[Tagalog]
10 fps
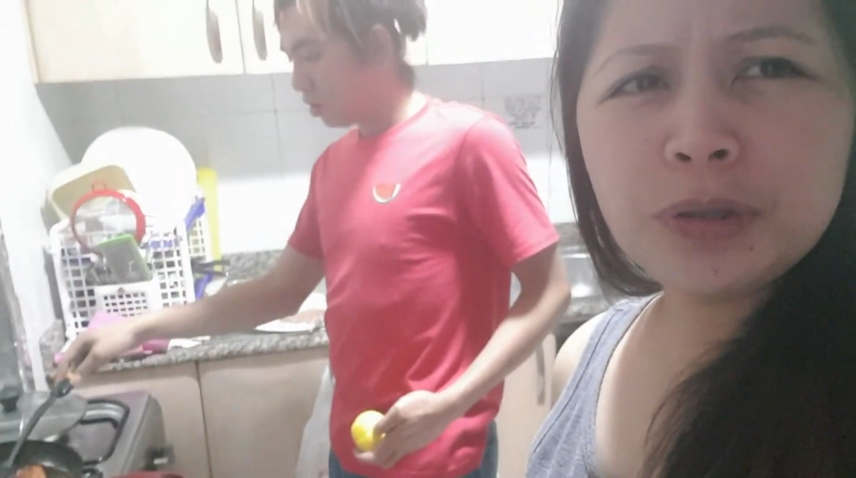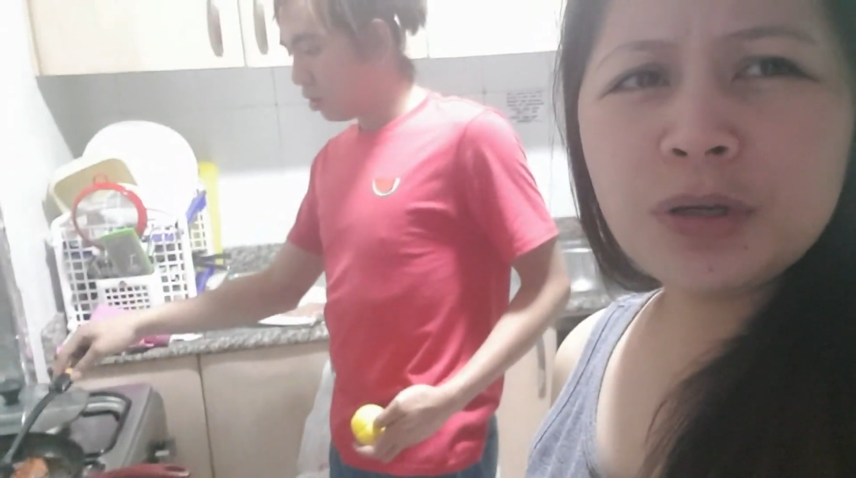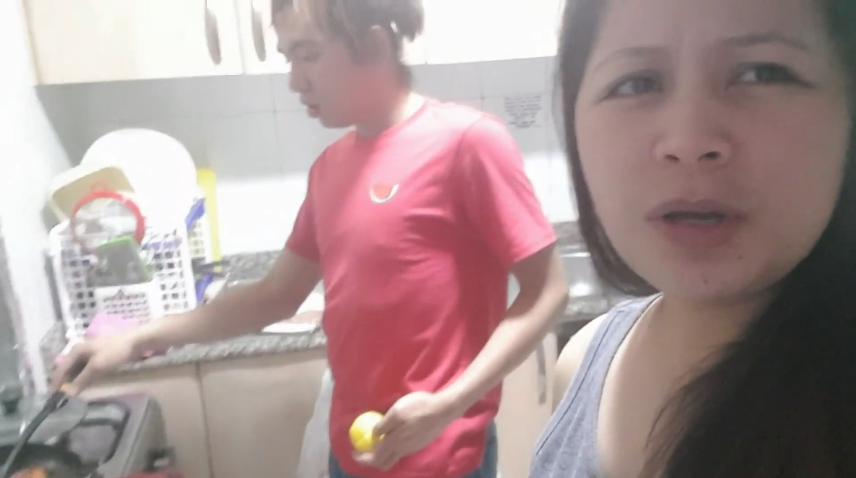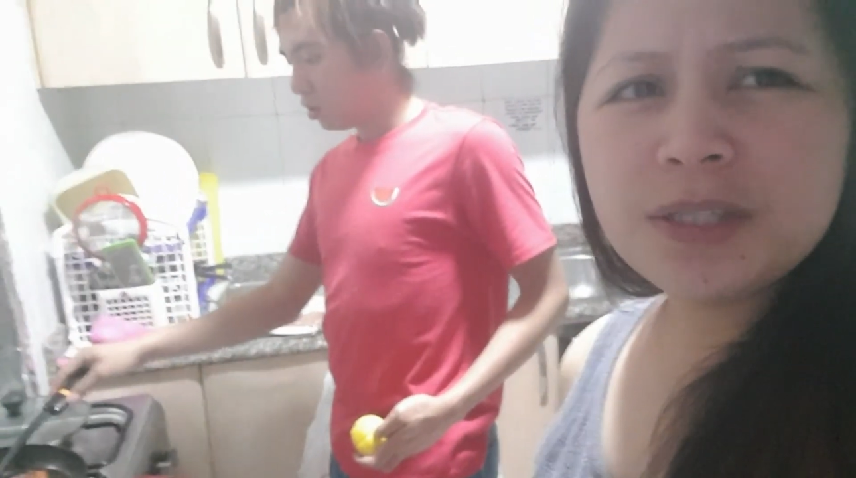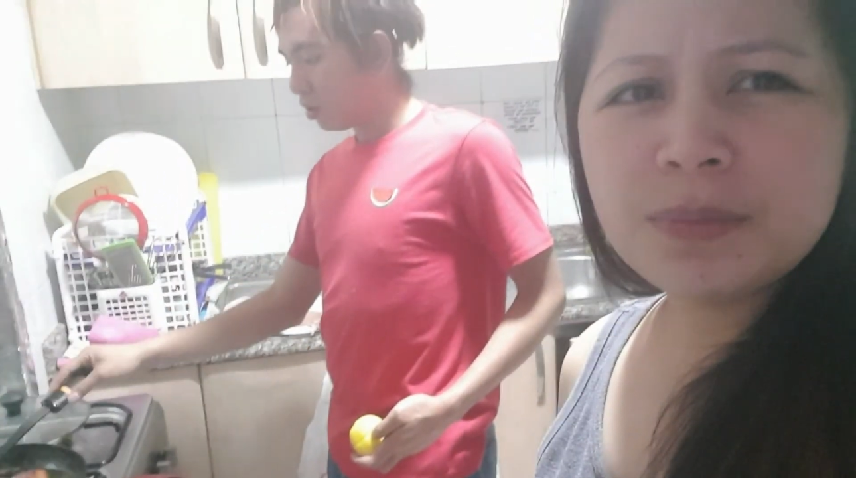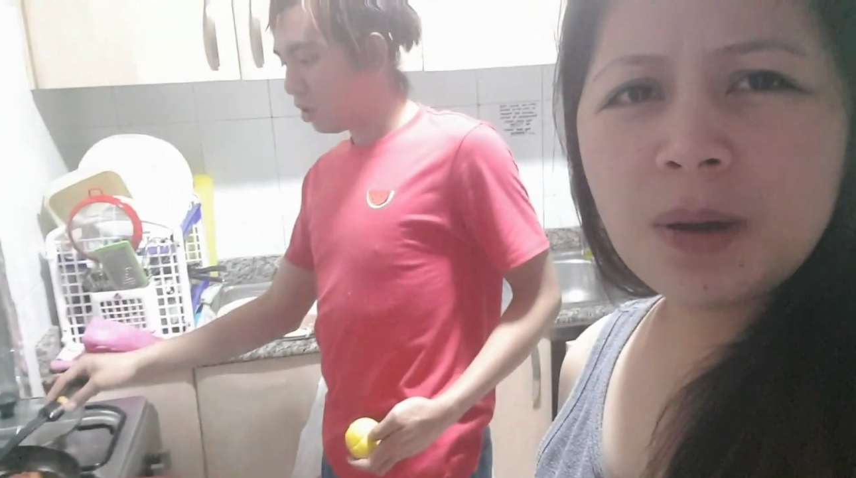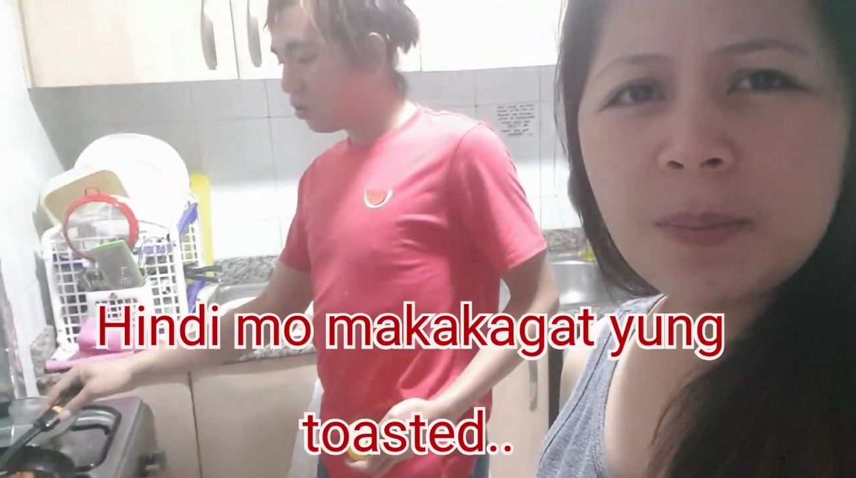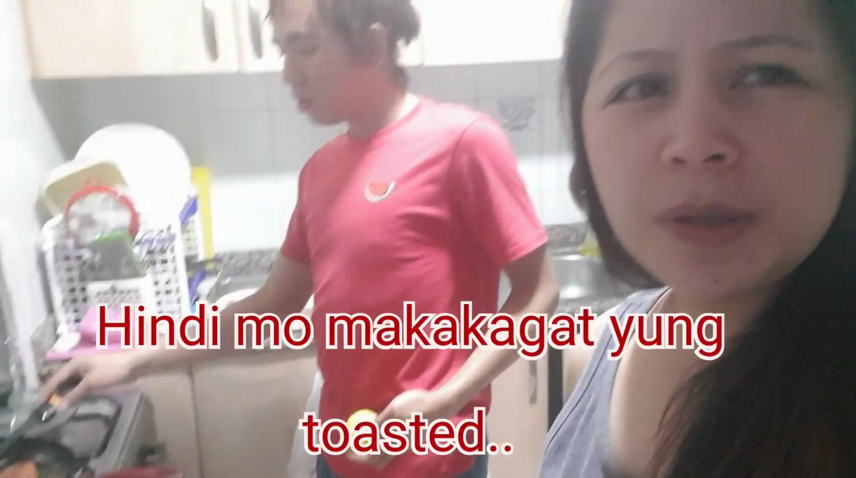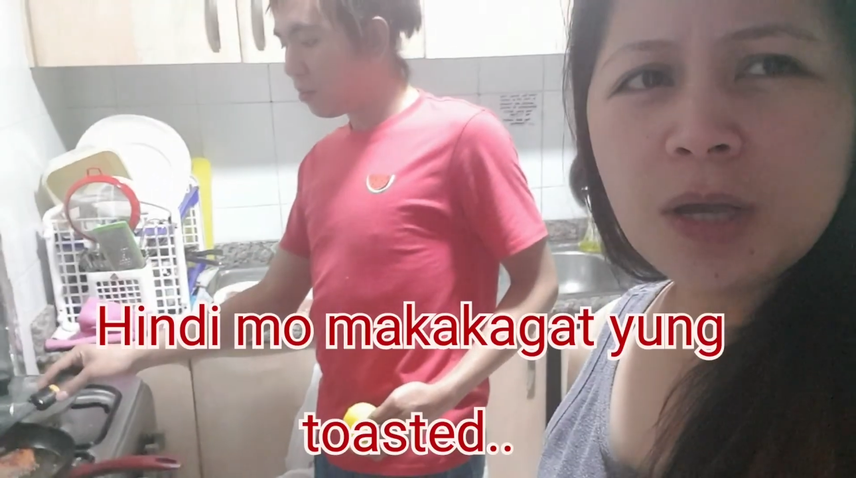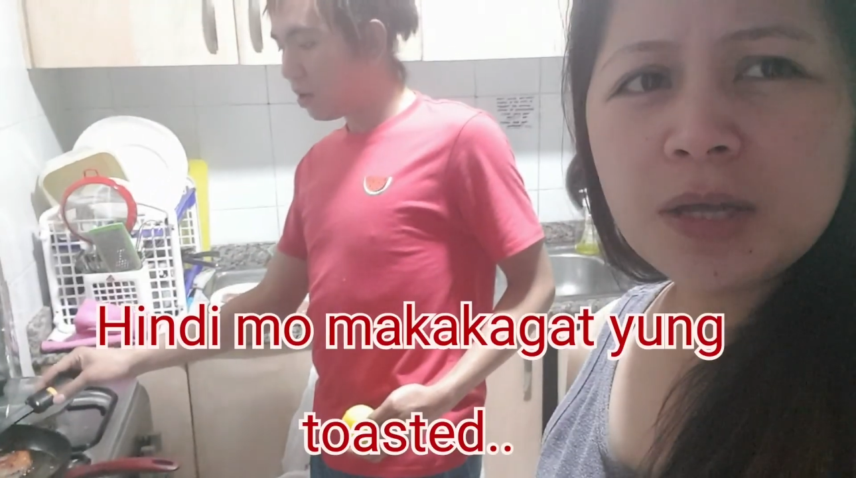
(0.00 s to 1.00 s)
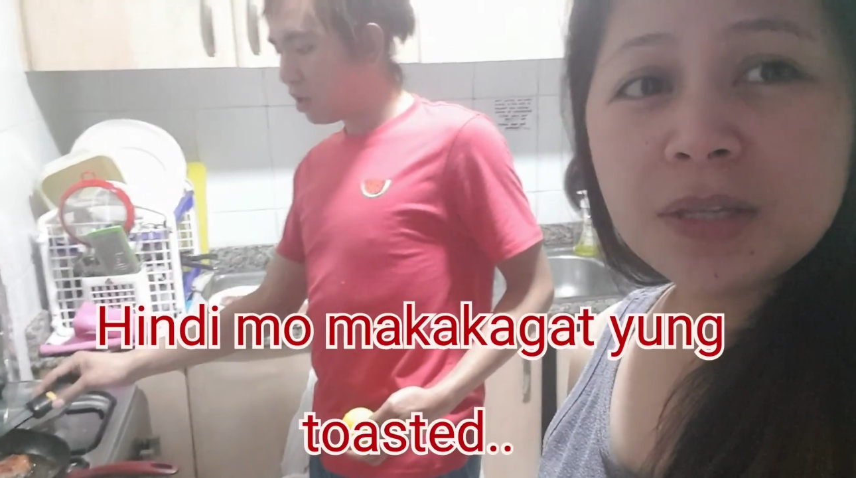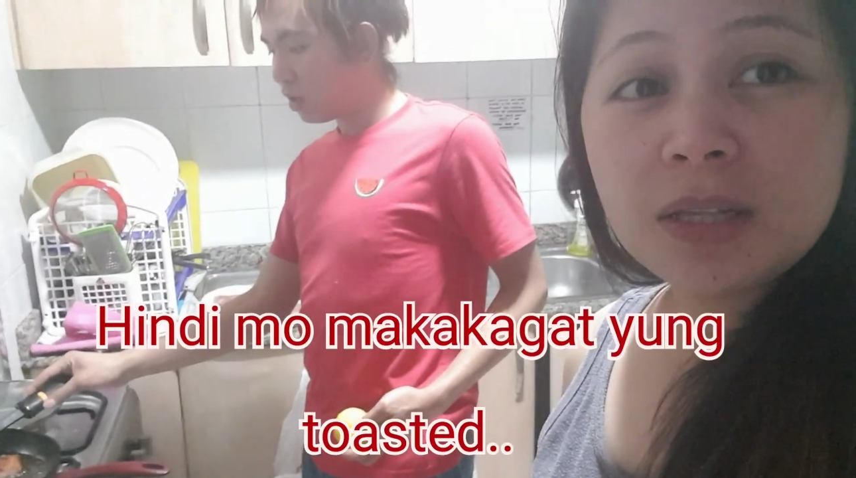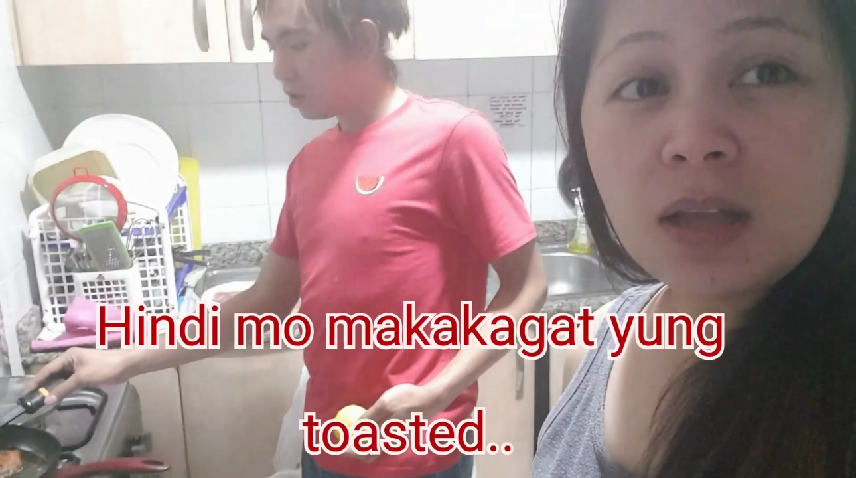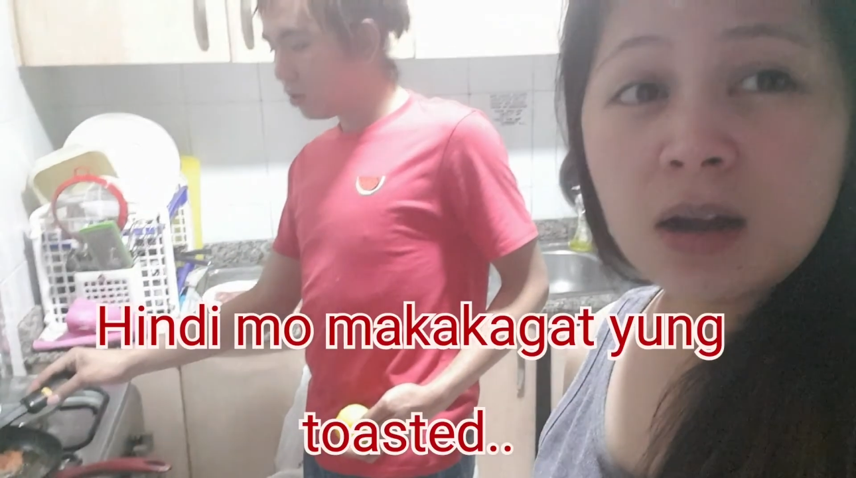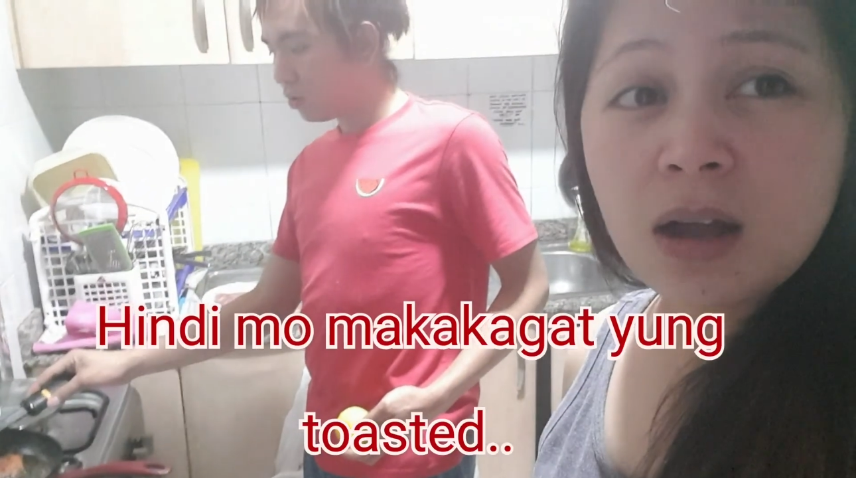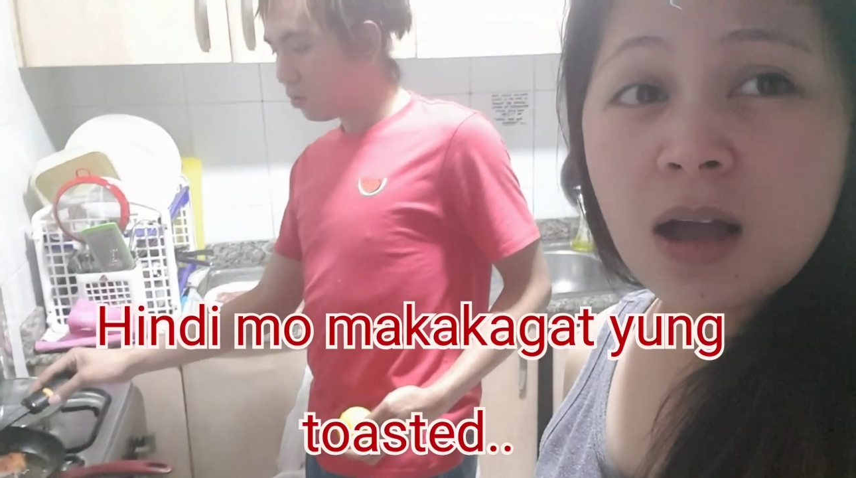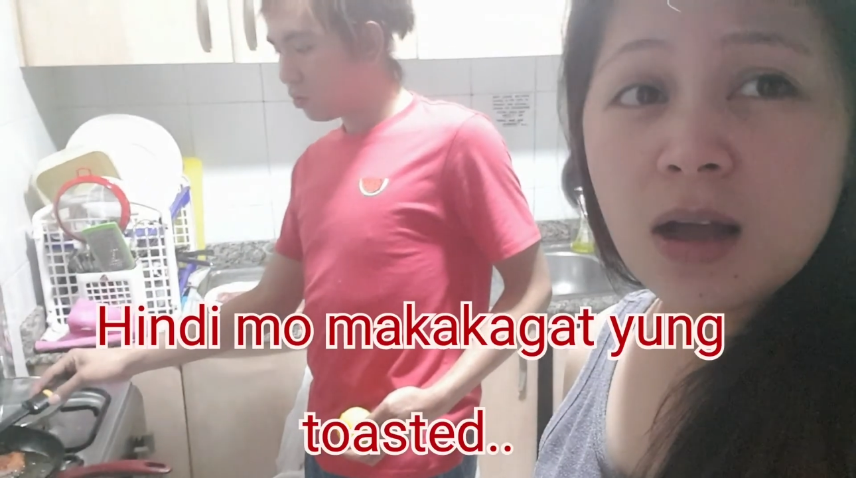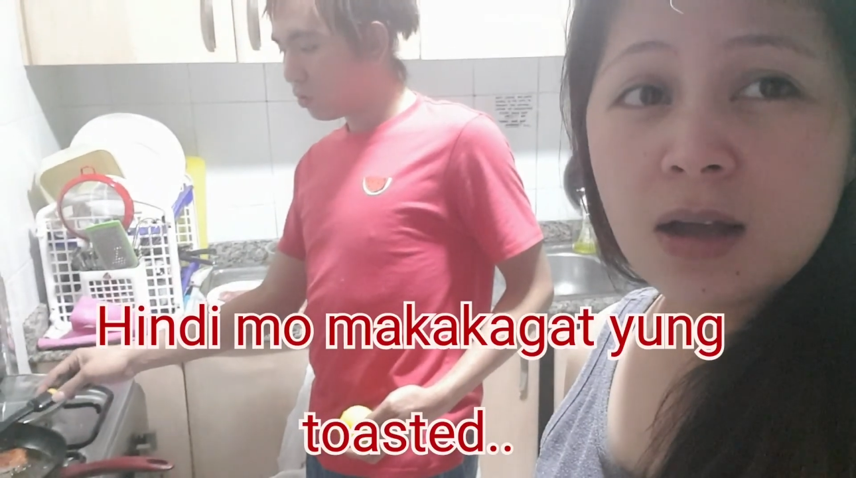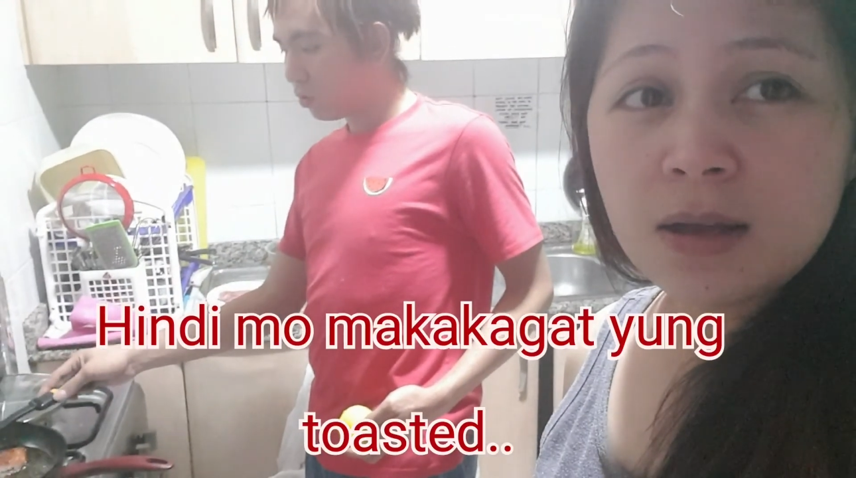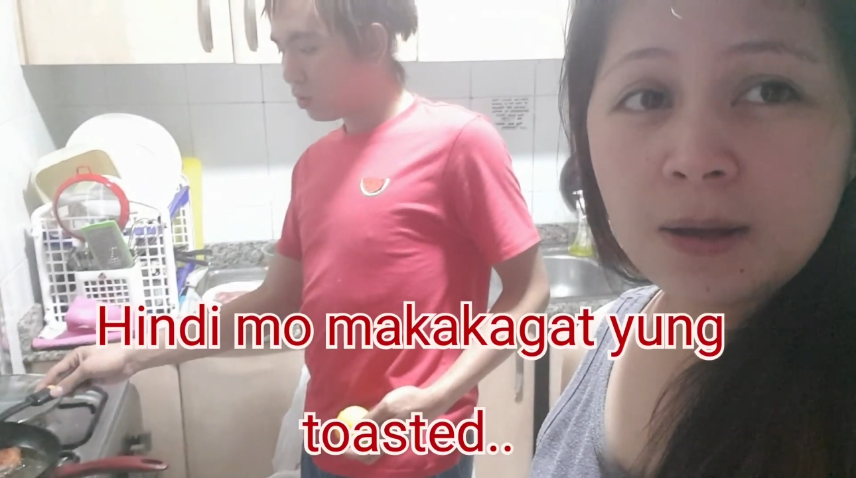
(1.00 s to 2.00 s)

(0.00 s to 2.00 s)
Sige guys, Hindi mamaya na lang ha.